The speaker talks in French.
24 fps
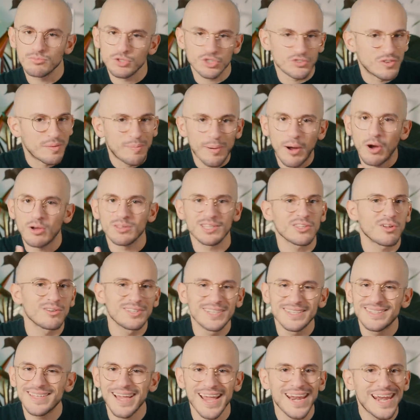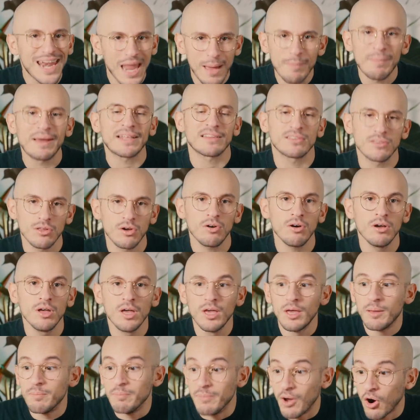Je vais pas rentrer dans le détail là maintenant,
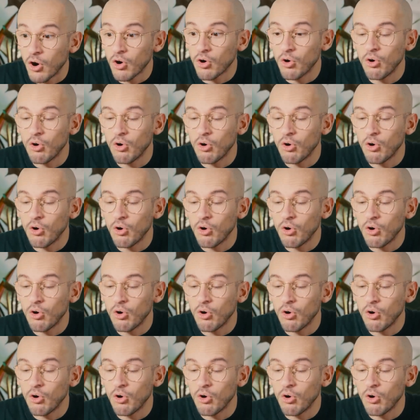mais en